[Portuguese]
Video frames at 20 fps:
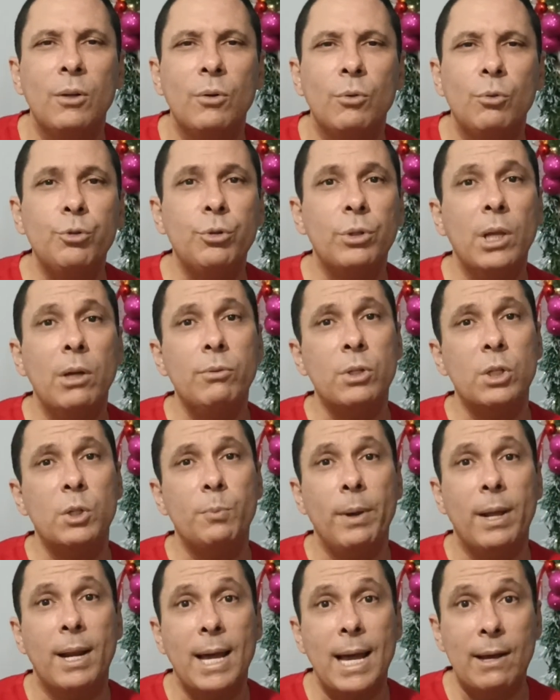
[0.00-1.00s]
Os judeus
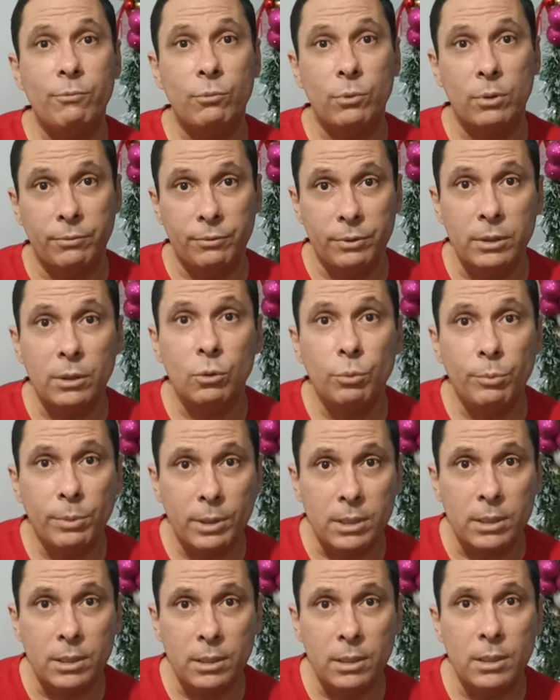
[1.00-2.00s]
esperavam a vinda do
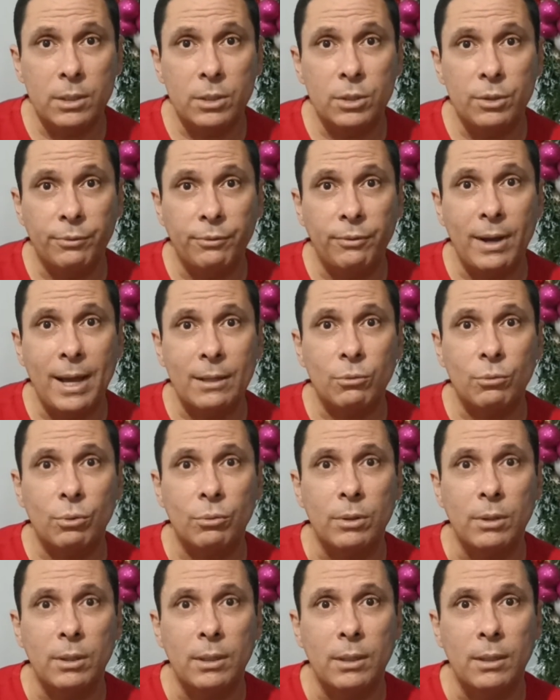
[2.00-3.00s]
Messias, de fato,
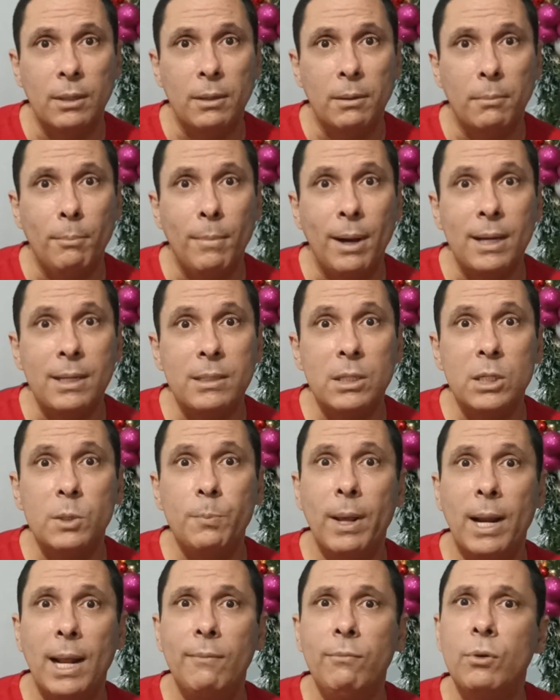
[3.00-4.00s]
mas
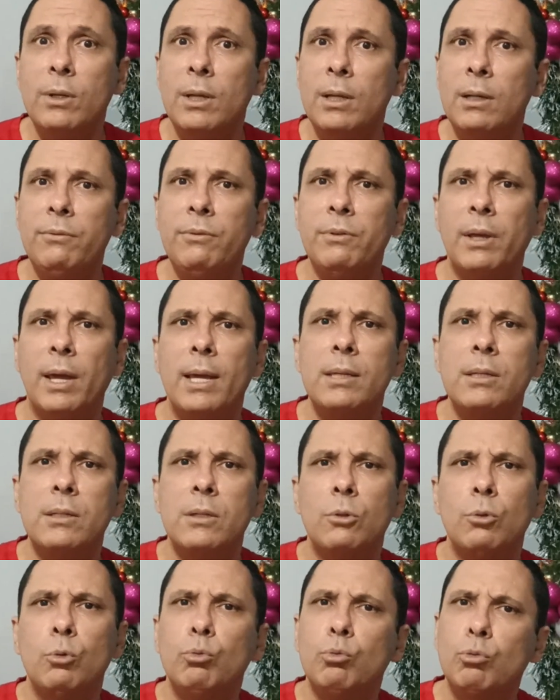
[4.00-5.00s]
esperavam que ele
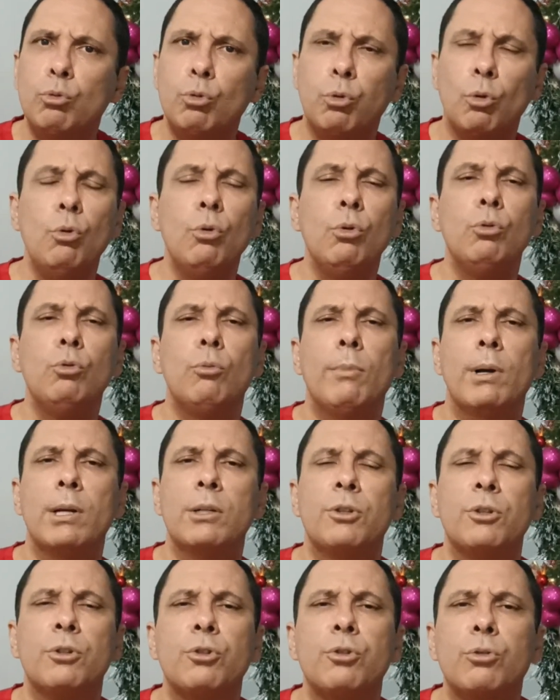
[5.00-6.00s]
viesse num trono
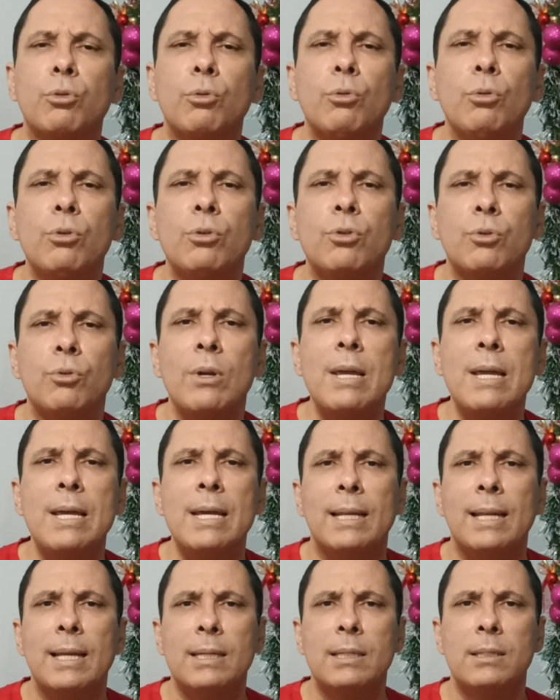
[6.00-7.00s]
majestoso,
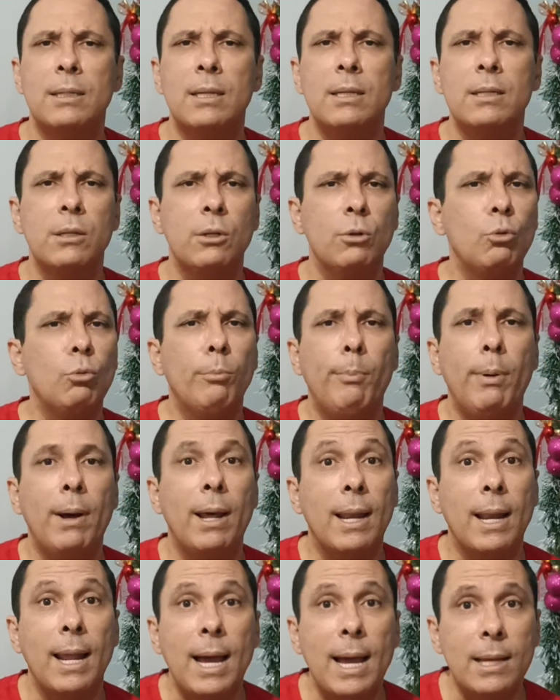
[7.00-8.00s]
nascesse num
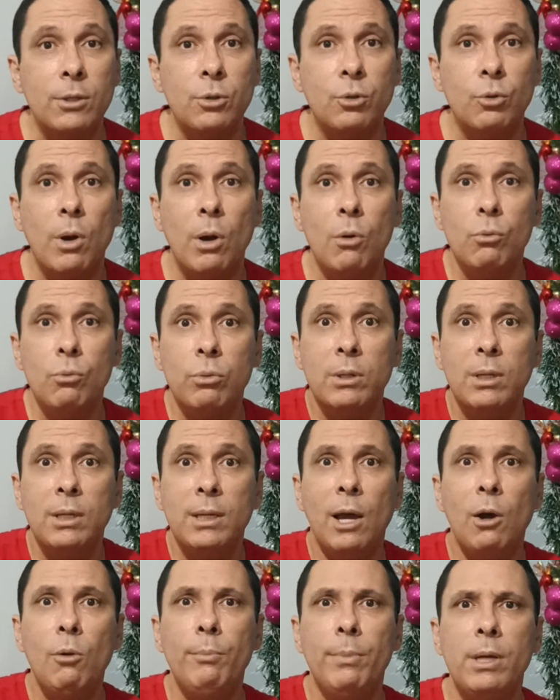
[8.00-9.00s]
palácio, algo que
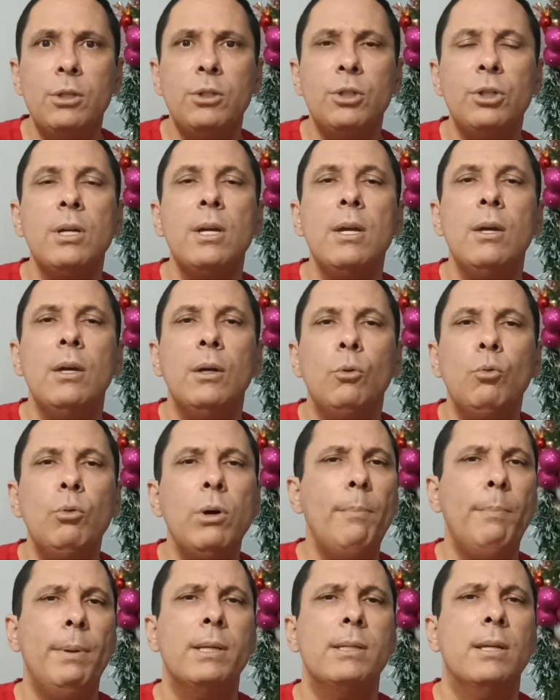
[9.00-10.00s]
realmente o
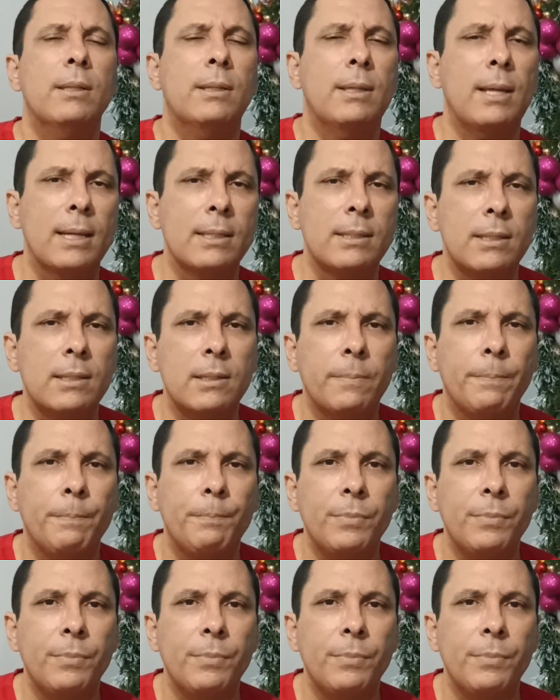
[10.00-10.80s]
representasse.